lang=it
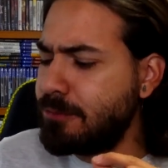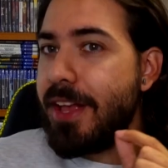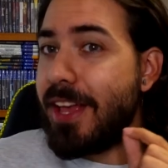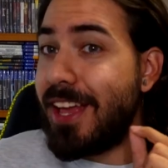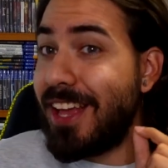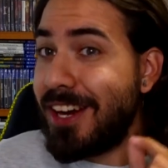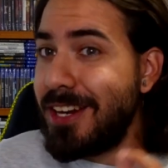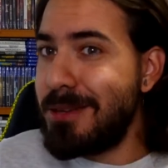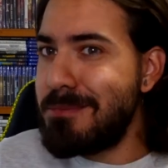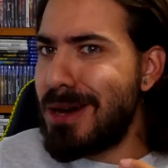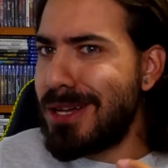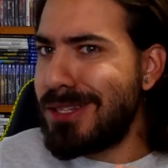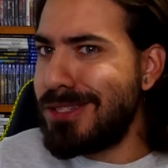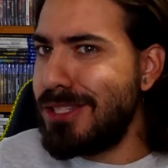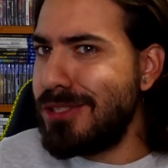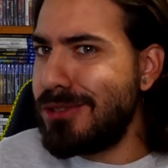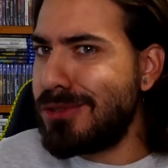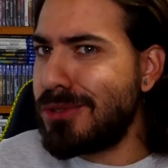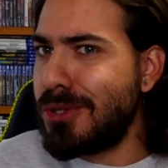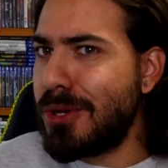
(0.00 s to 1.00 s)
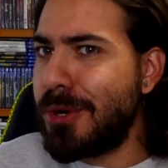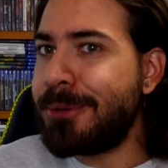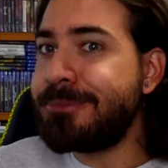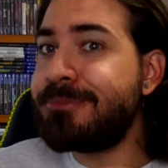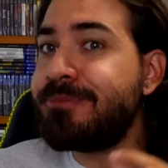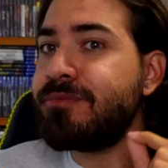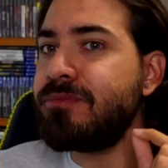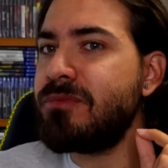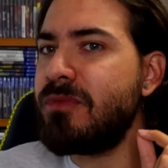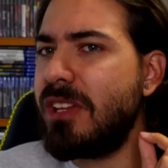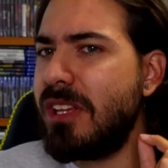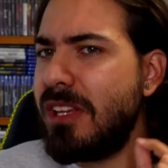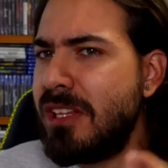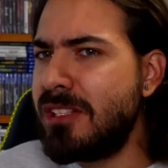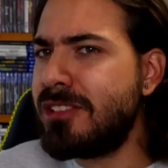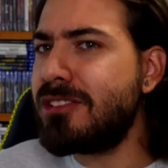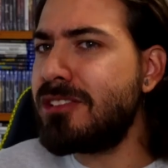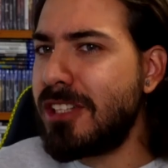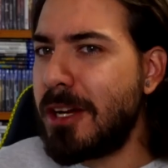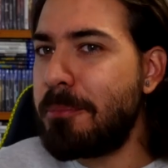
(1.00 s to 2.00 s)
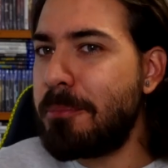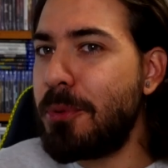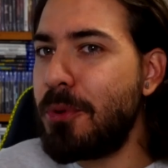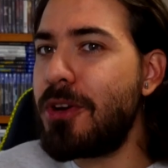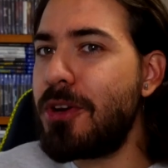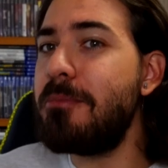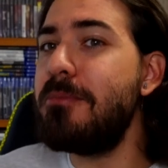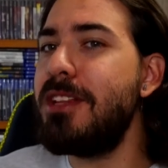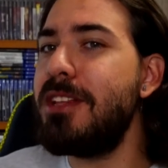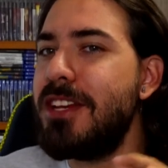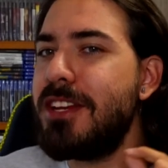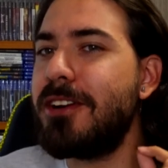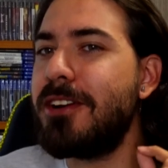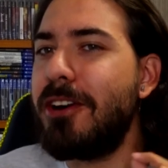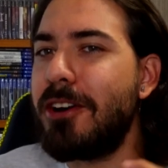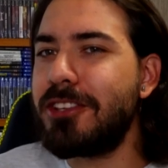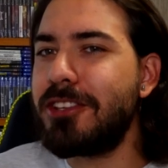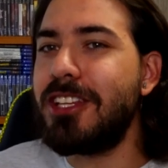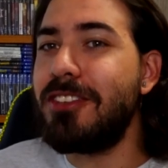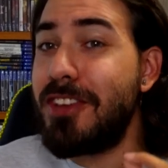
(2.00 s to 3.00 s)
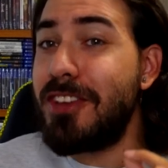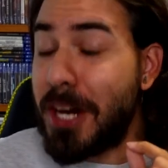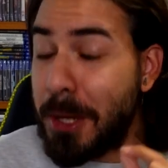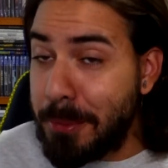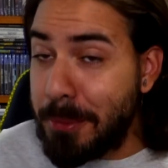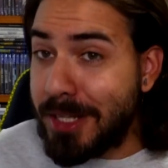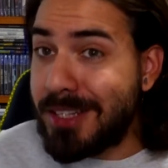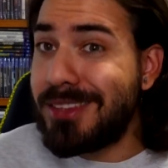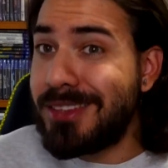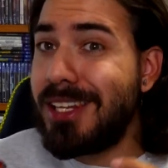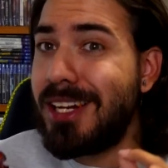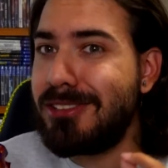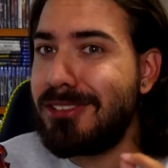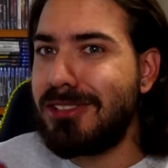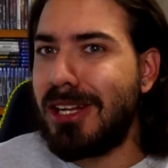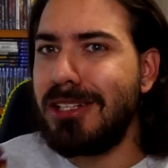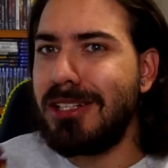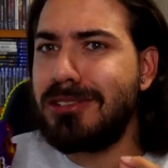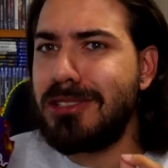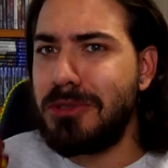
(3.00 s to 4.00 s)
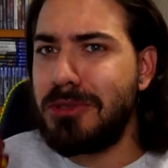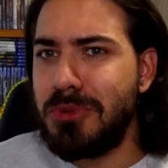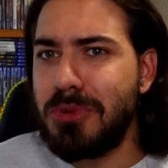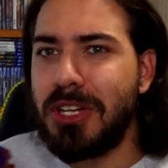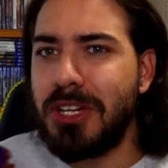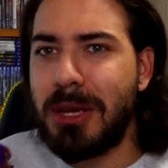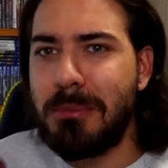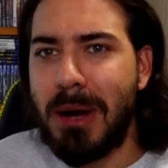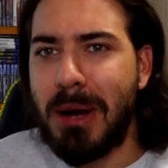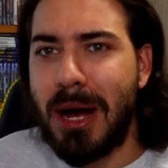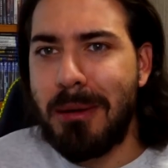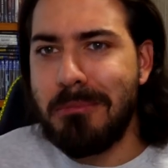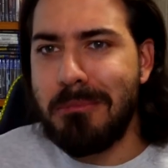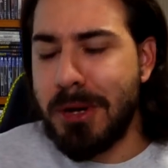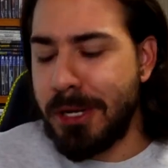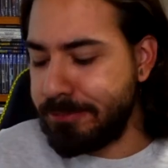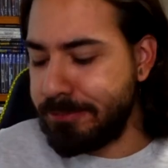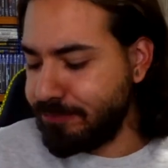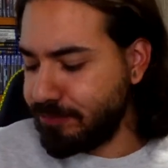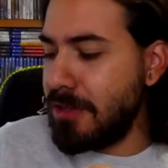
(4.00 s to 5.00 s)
E ribadisco, il sapore mi ricorda veramente la salsa di un kebab.